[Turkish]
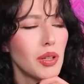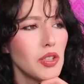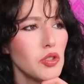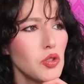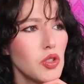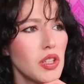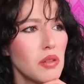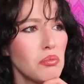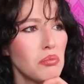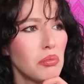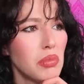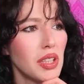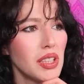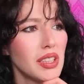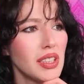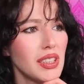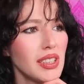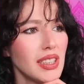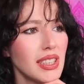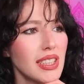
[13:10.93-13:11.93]
Ben şu an
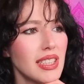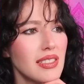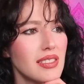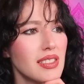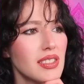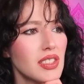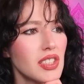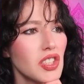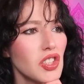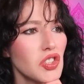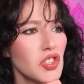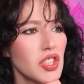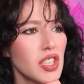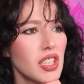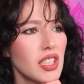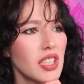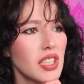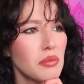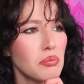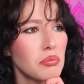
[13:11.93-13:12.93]
balığını gezintiye
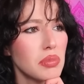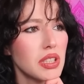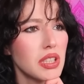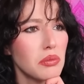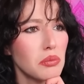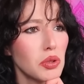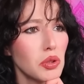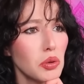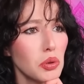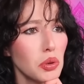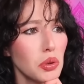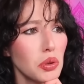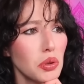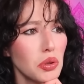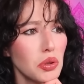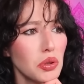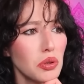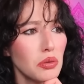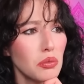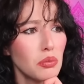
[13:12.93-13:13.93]
çıkaran biri mi
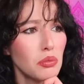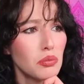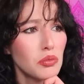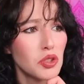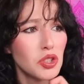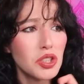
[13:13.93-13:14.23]
görüyorum?